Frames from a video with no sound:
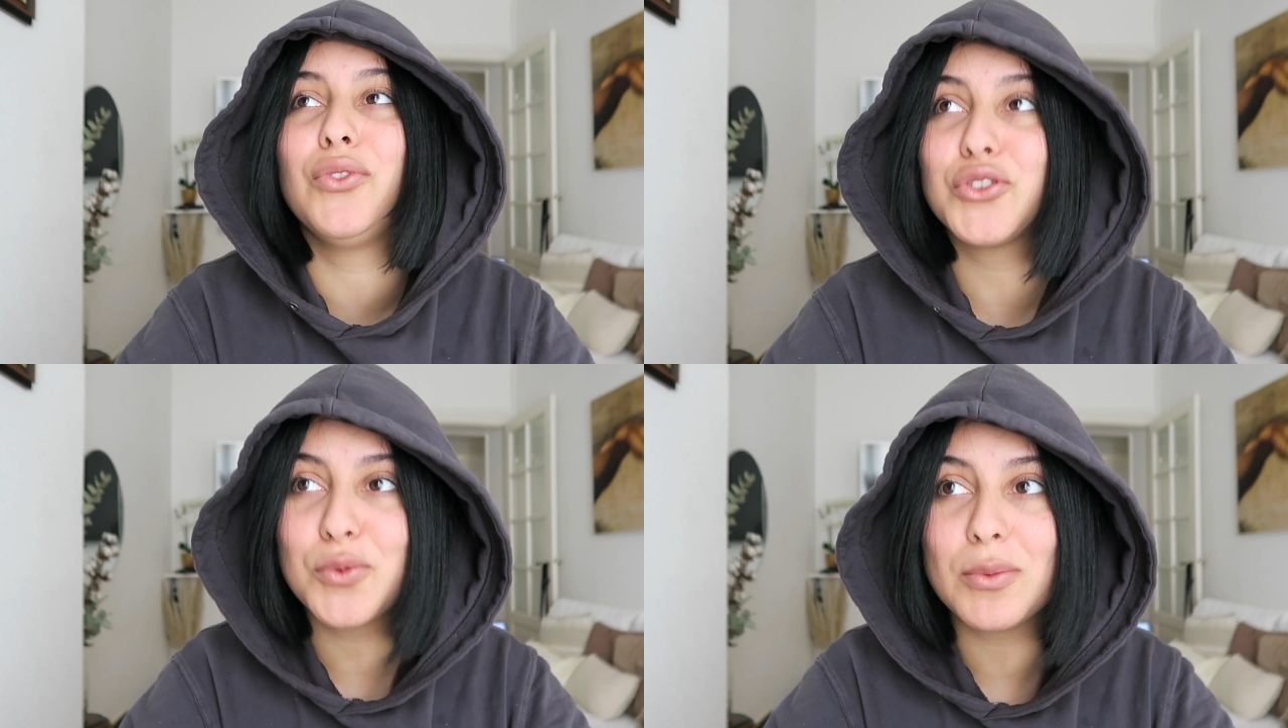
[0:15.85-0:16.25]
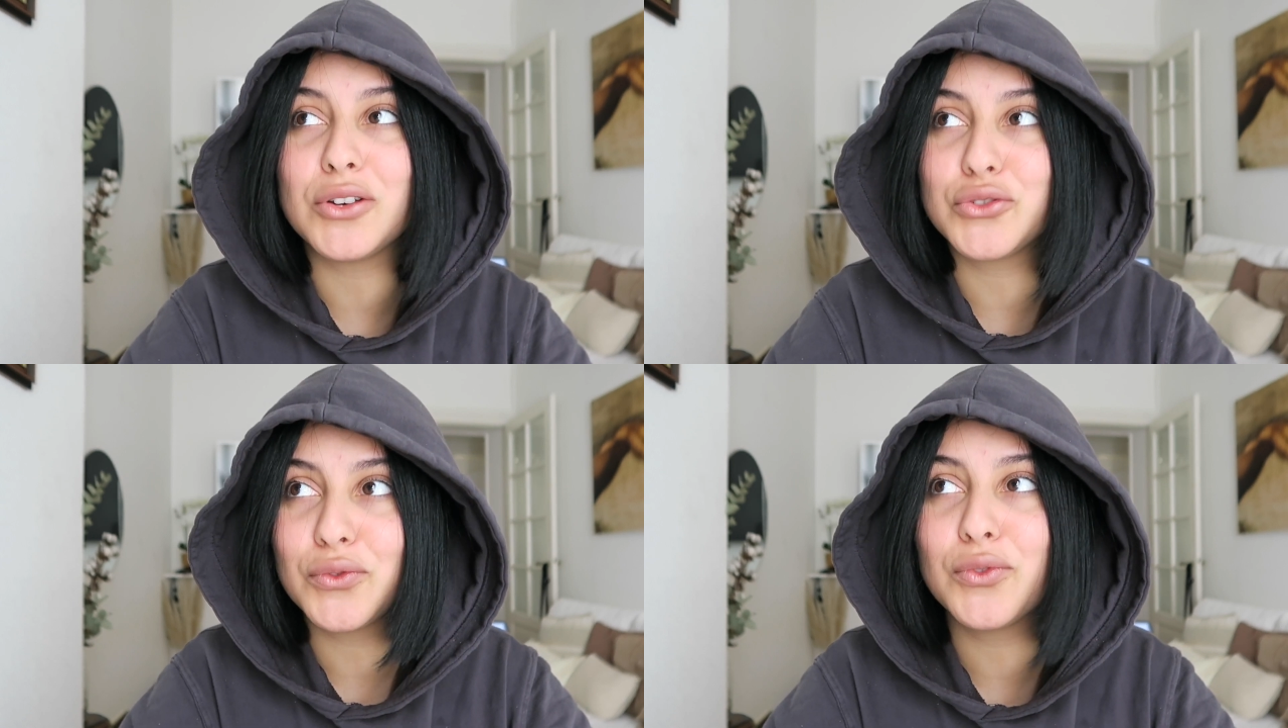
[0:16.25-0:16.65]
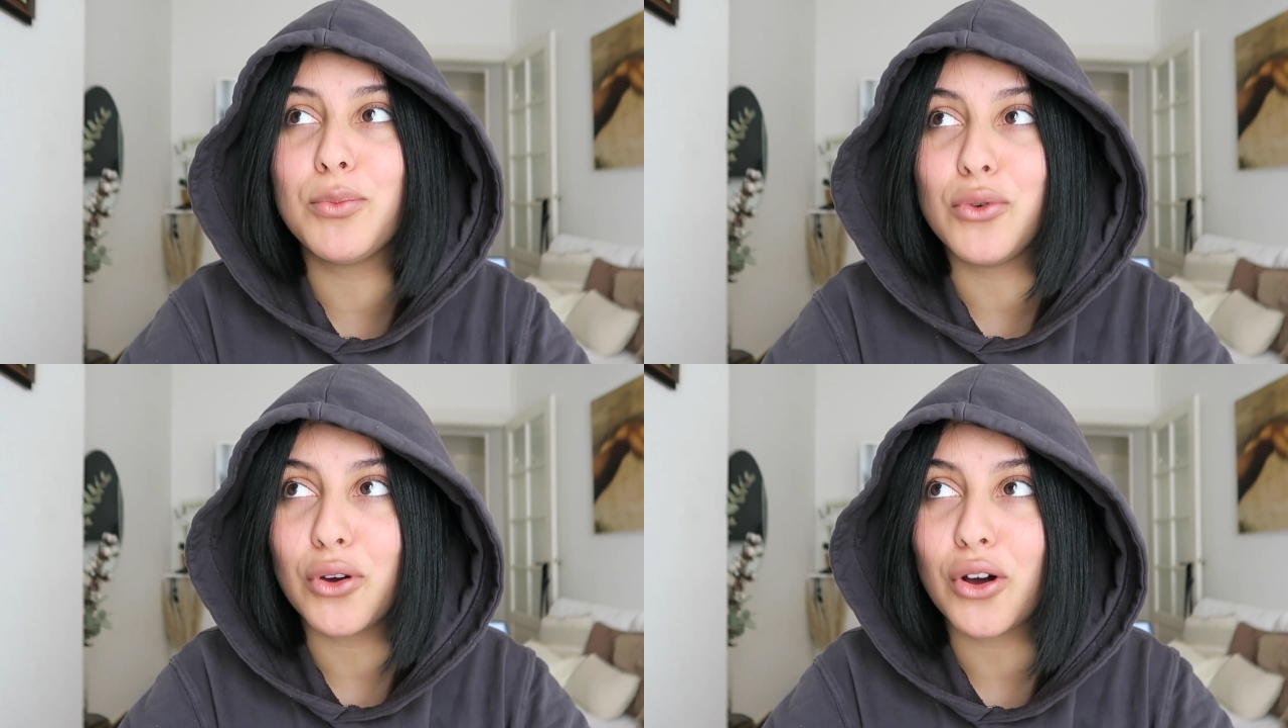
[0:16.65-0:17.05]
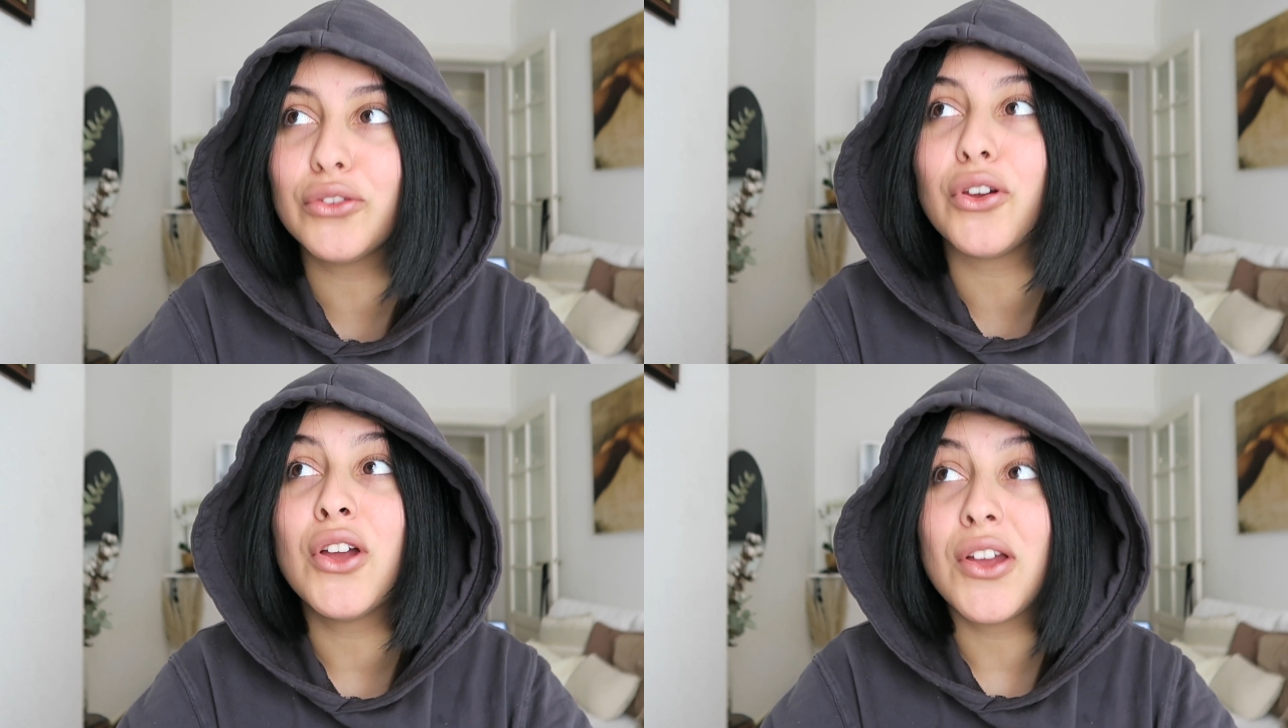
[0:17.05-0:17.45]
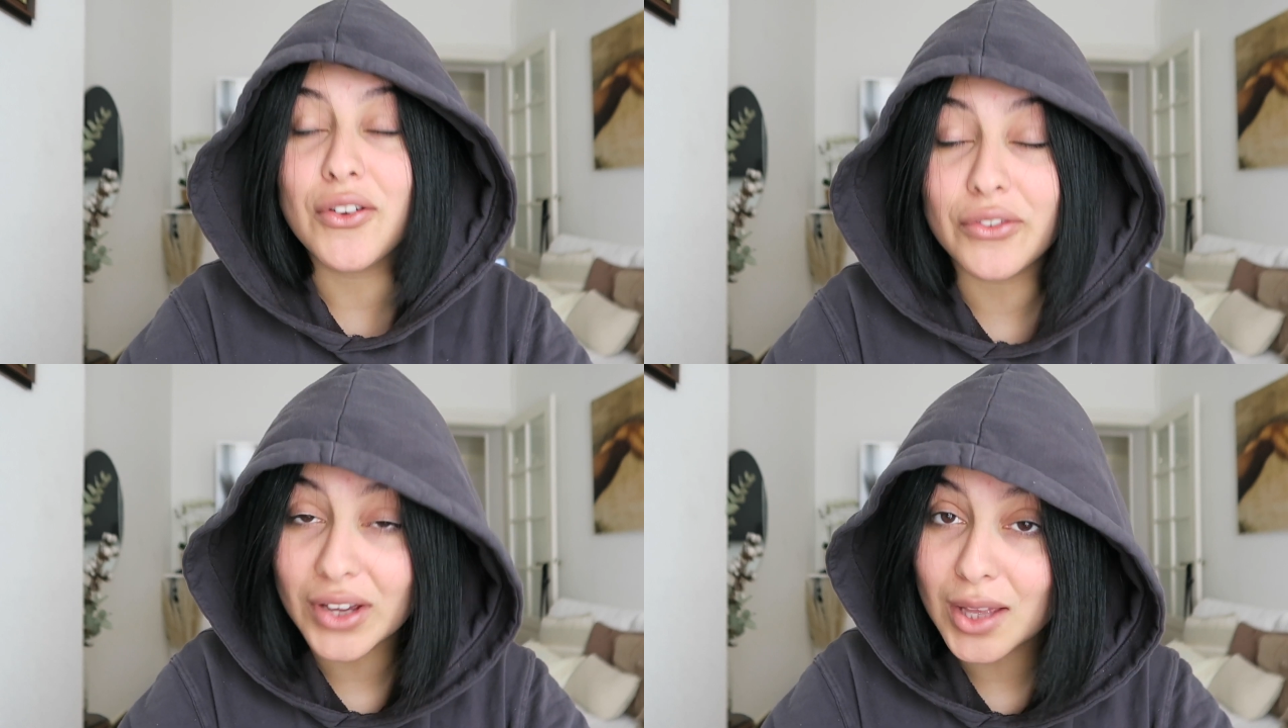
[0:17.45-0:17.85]
Franchement mes cheveux me le rendent
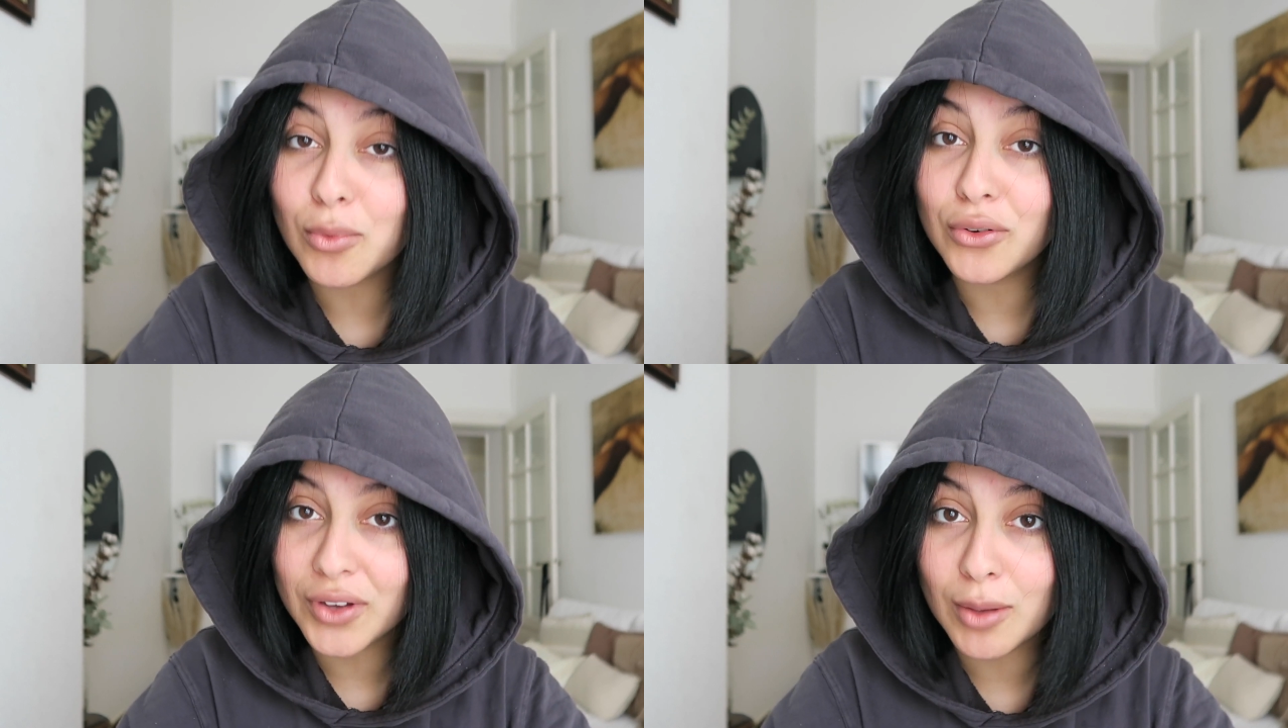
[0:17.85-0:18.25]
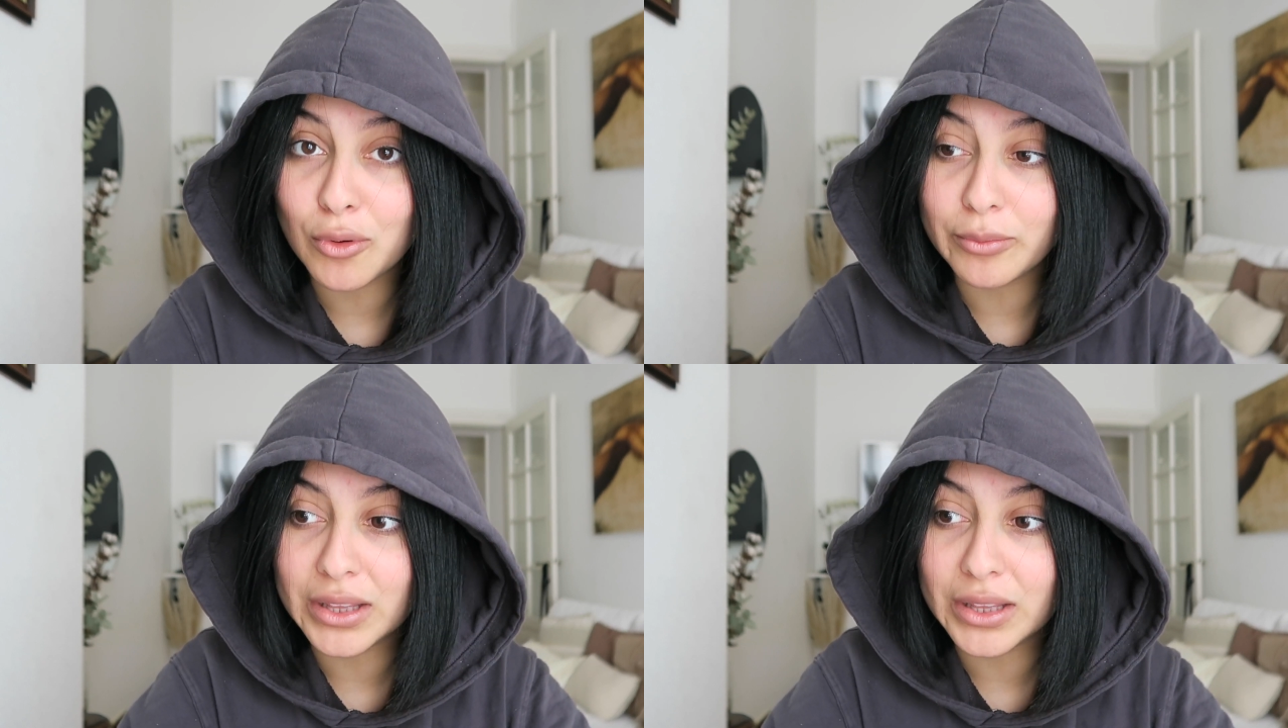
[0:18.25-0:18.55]
vraiment vraiment